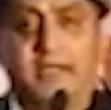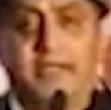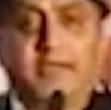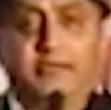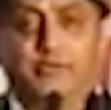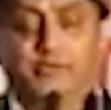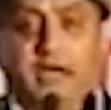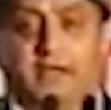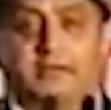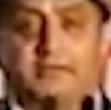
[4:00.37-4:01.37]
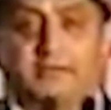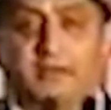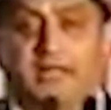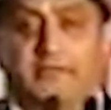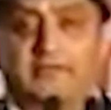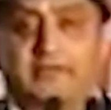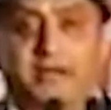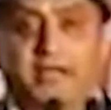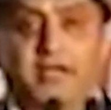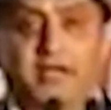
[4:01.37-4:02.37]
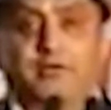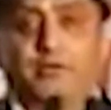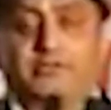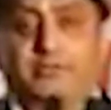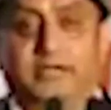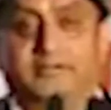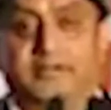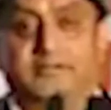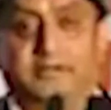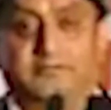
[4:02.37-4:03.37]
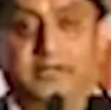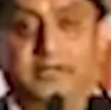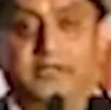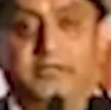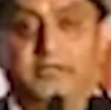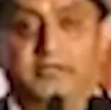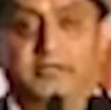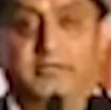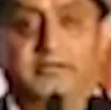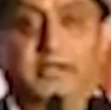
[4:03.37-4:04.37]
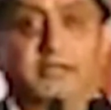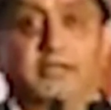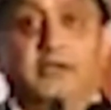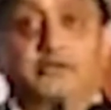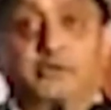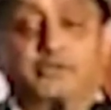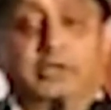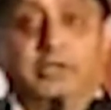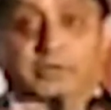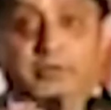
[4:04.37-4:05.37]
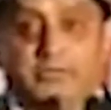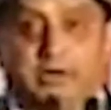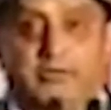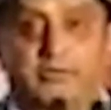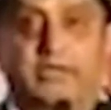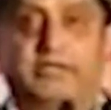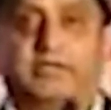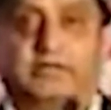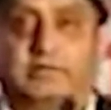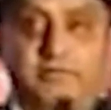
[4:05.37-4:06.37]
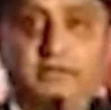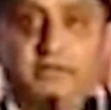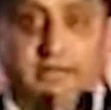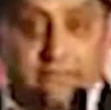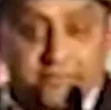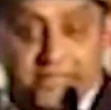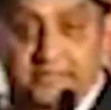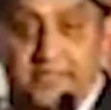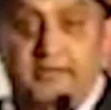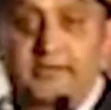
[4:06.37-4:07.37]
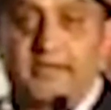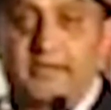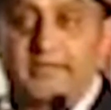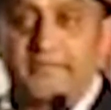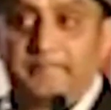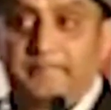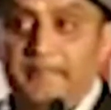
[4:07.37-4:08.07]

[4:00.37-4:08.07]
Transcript: है कि यूनान के समाज के समान यहाँ कोई समाज का ऐसा वर्ग नहीं है जिसके साथ शोषण या भेदभाव किया जाता ये एक विदेशी लिख रहा है